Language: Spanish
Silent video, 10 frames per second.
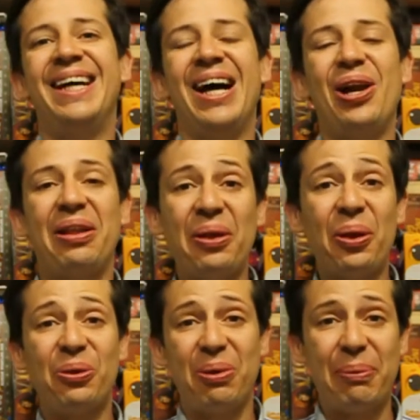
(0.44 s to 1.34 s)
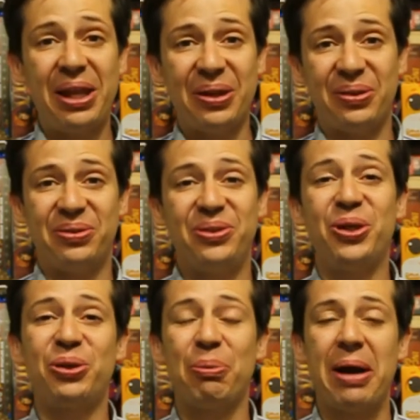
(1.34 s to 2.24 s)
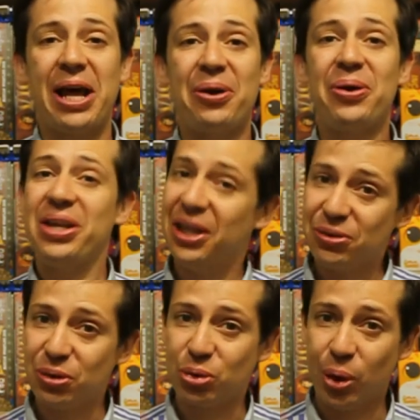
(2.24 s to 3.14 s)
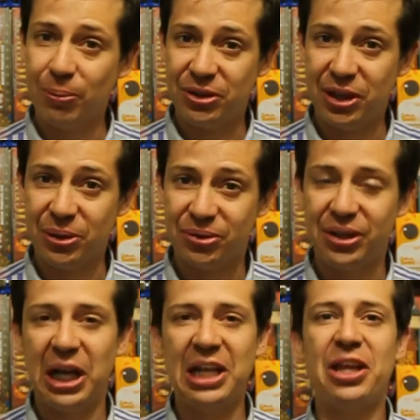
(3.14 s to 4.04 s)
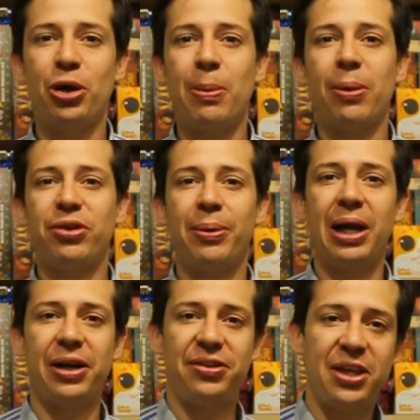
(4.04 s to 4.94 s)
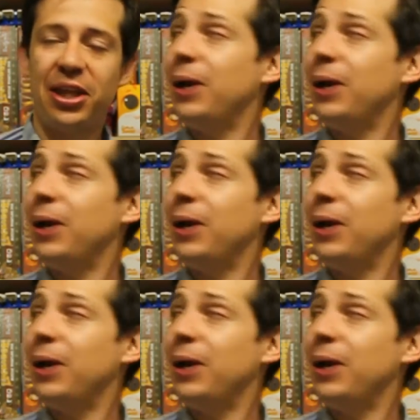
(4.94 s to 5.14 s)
Hola a todos, bienvenidos. Yo soy Mariano y esto es Juego Meseros. El día de hoy vamos a ver la reseña